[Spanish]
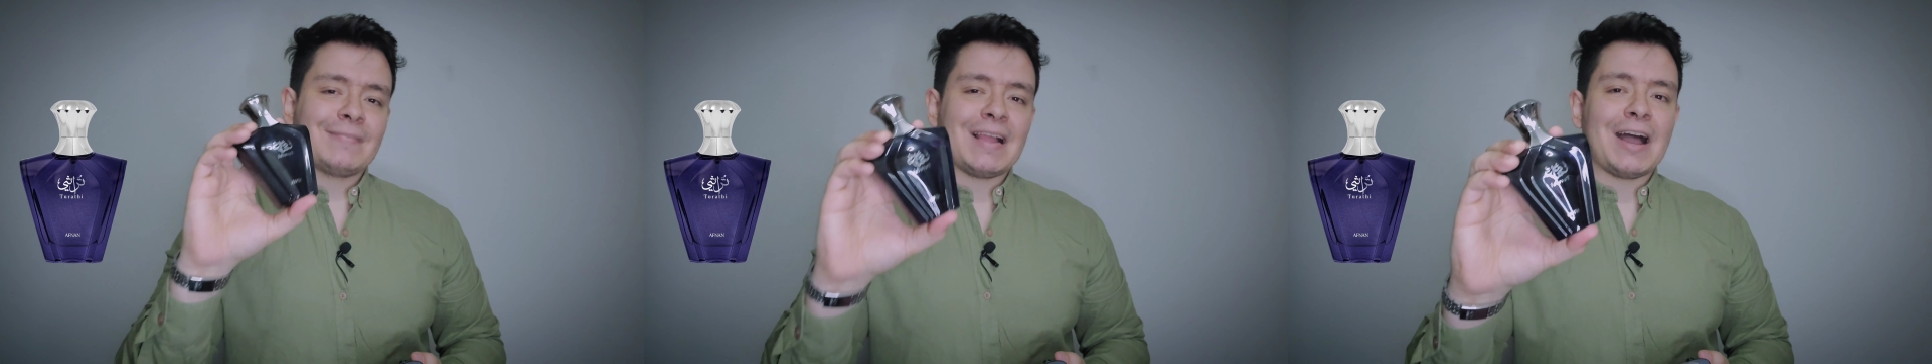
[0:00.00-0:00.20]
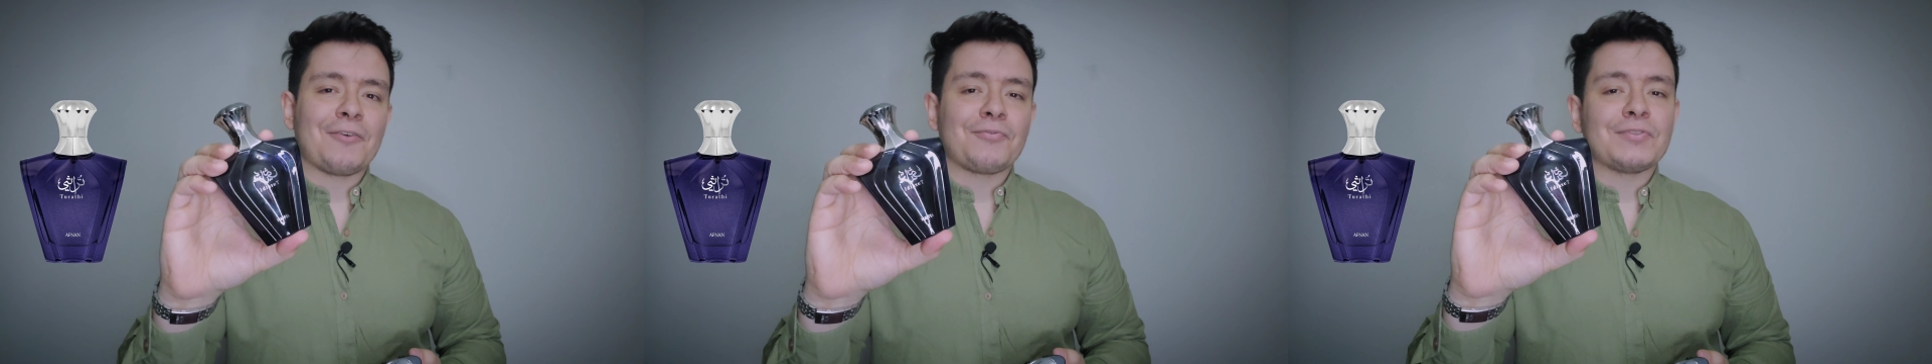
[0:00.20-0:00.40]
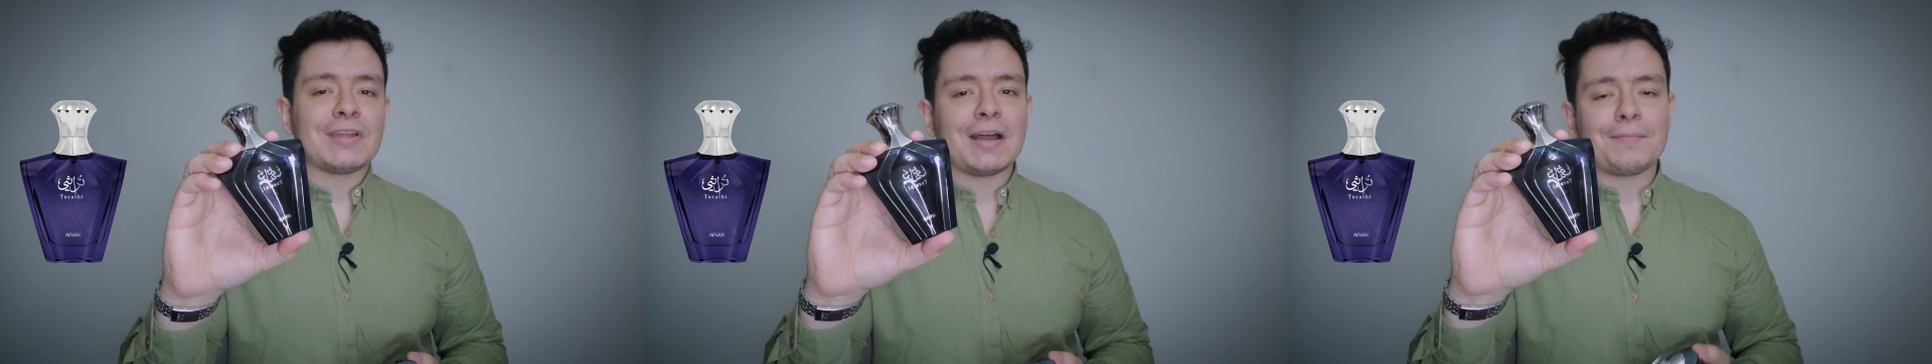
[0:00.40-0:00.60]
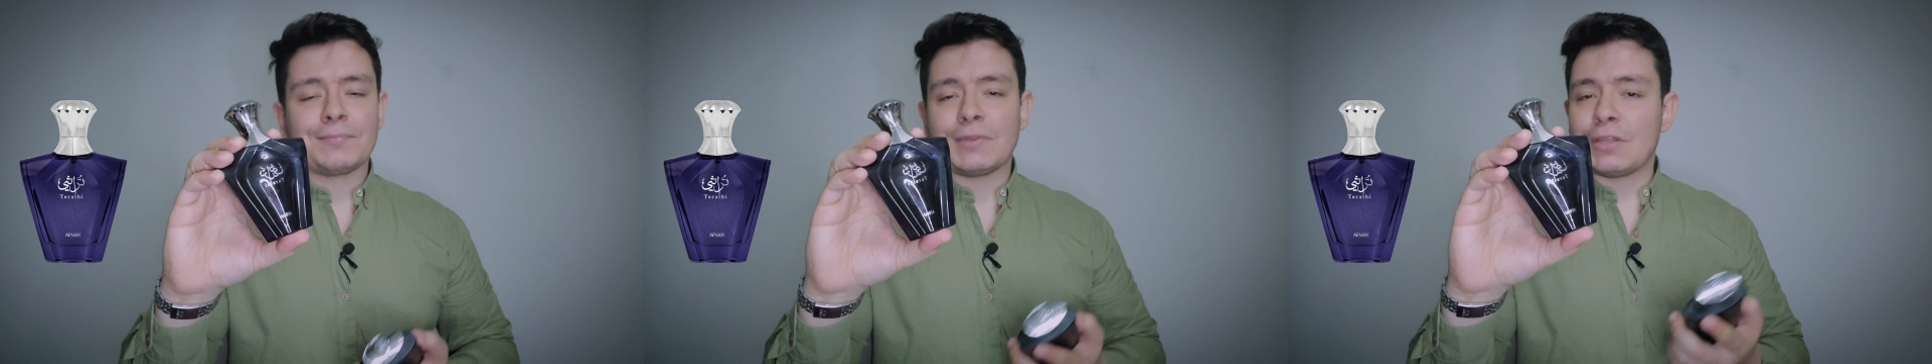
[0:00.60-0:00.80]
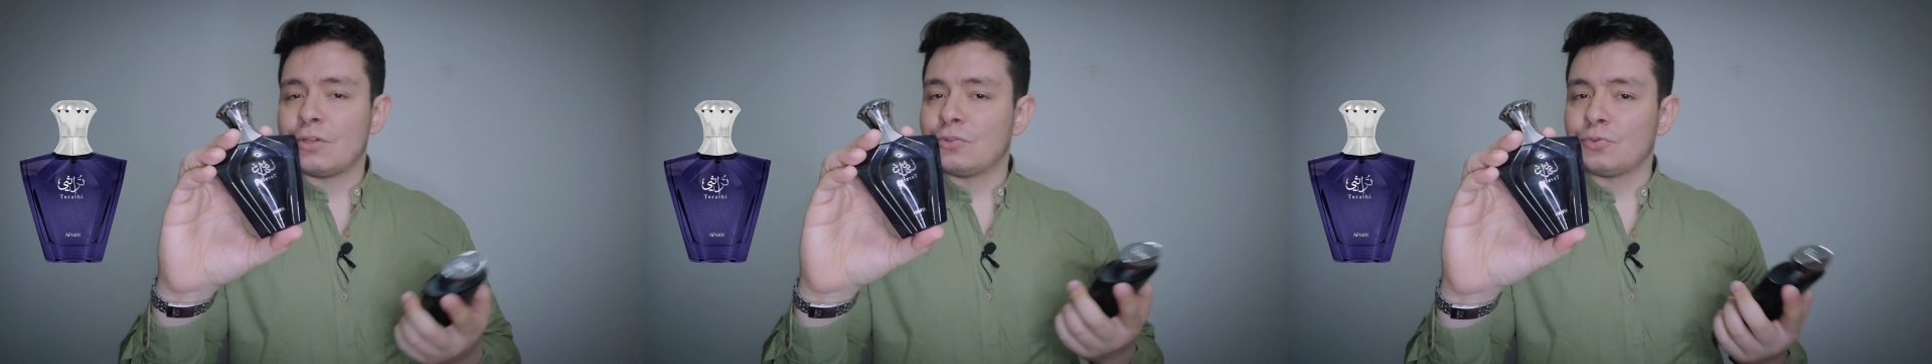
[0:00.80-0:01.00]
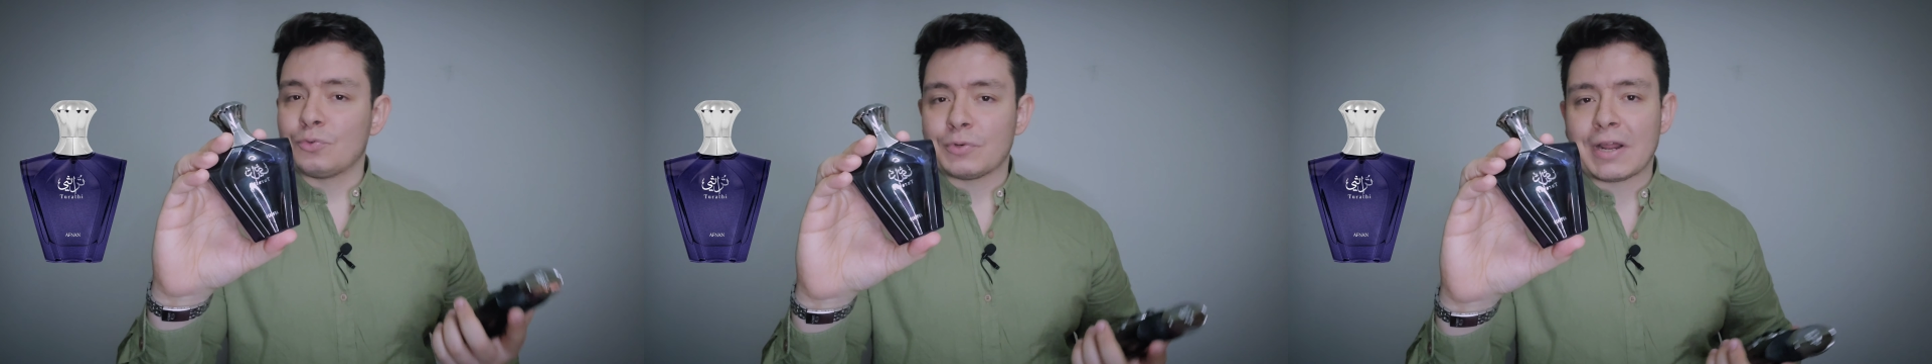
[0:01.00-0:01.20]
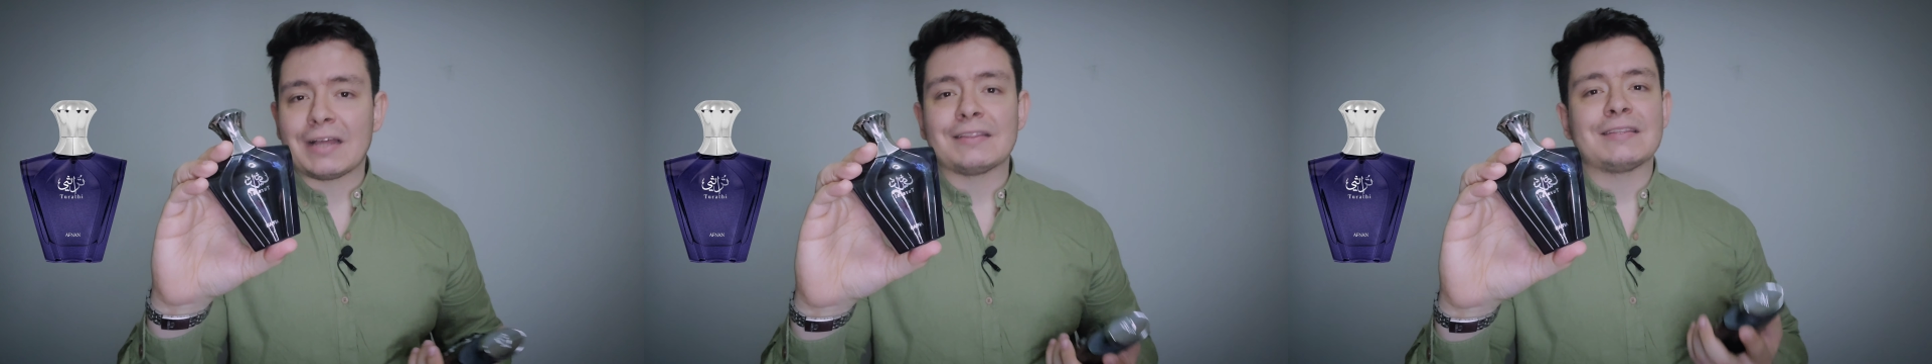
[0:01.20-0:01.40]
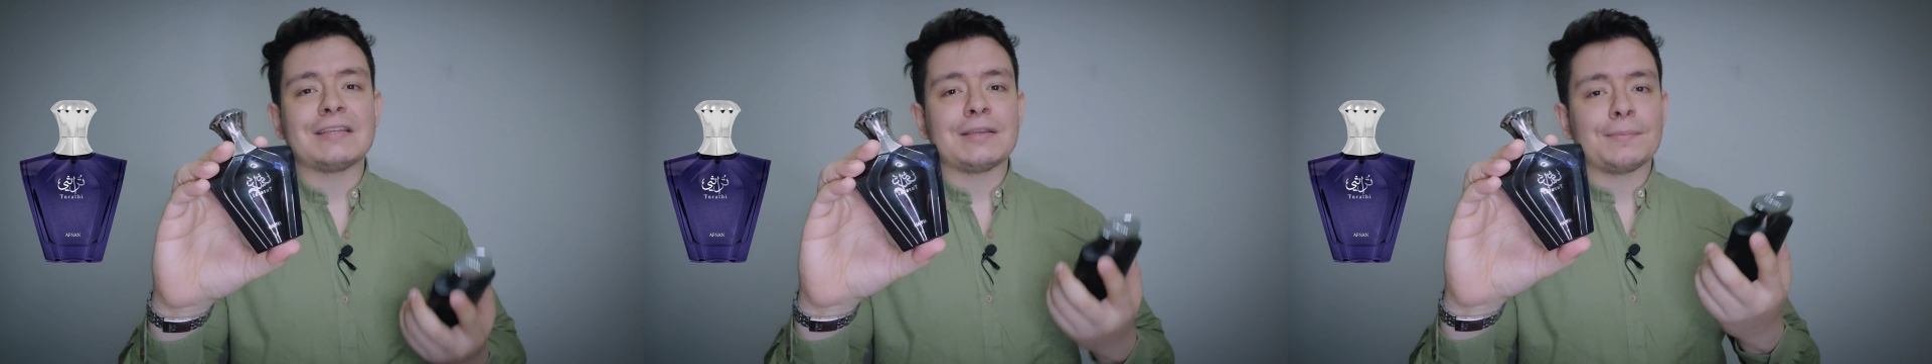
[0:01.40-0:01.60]
Afnam
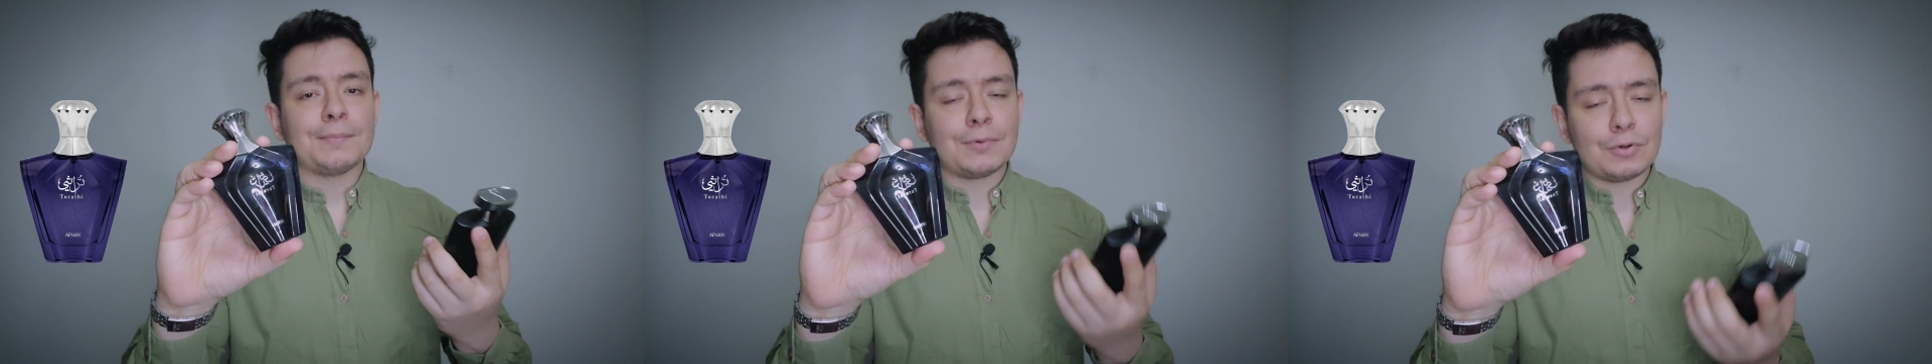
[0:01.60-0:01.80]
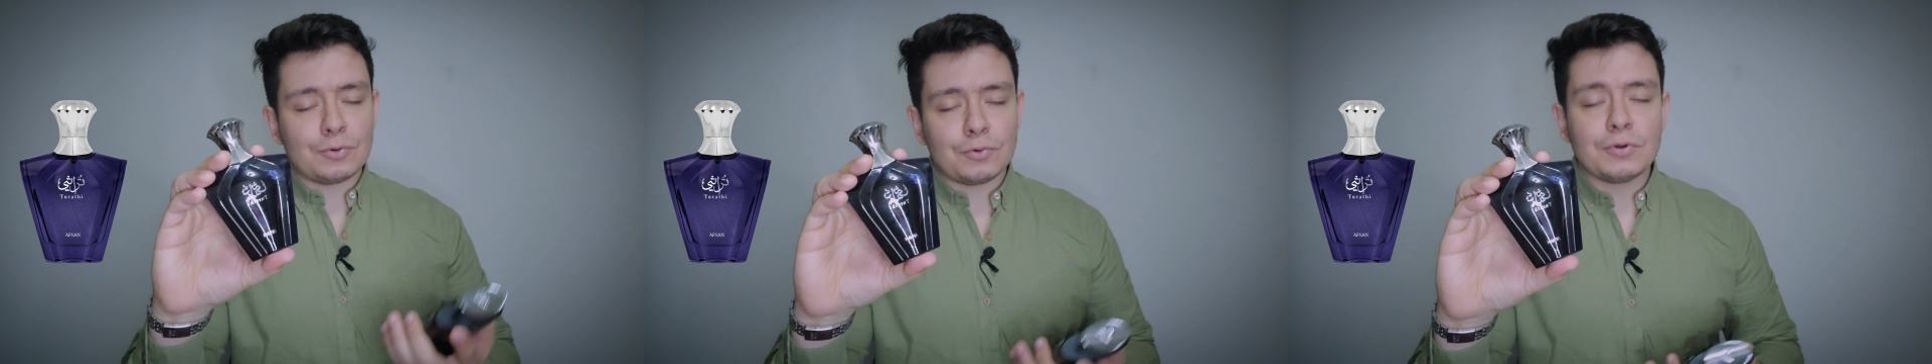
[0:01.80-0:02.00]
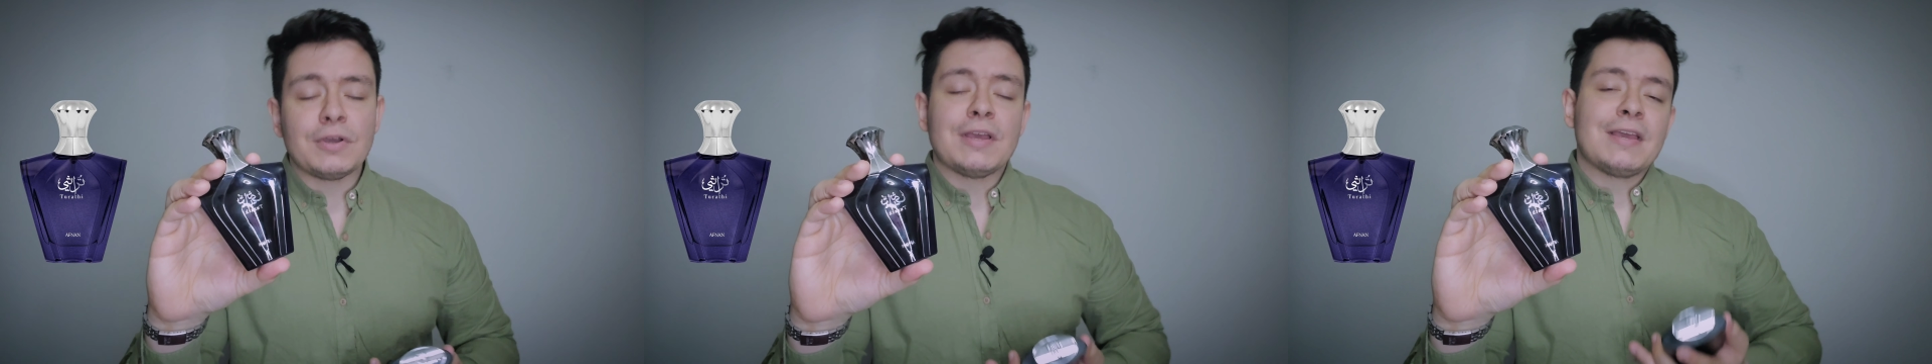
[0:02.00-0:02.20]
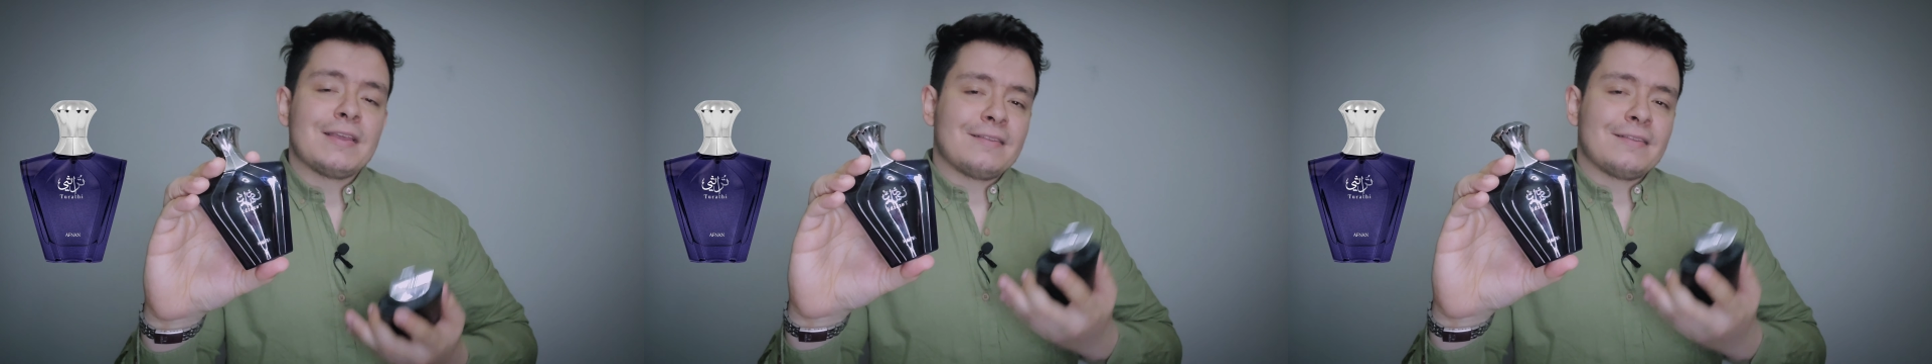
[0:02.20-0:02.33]
Turati Blue